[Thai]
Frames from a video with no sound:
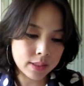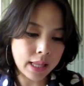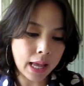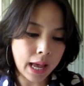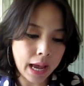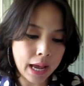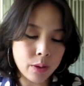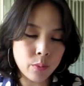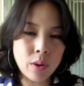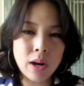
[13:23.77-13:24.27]
สั
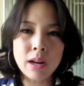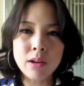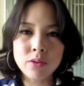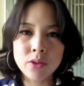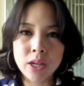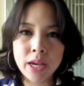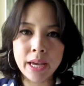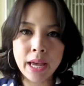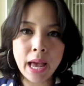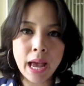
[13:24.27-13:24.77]
ยว่าเรา
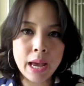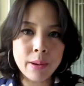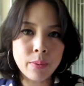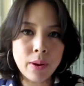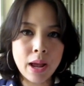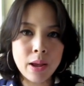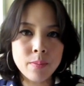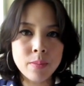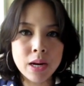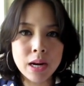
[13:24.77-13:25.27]
ใช้อายไพร
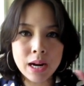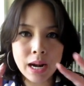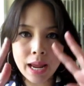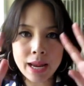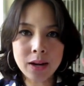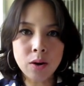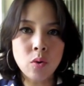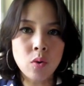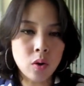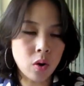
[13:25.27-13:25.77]
เมอร์อะไร
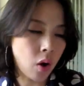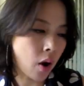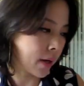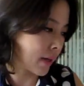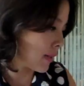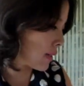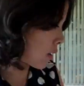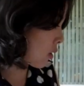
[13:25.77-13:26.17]
ลงก่อนที่จะ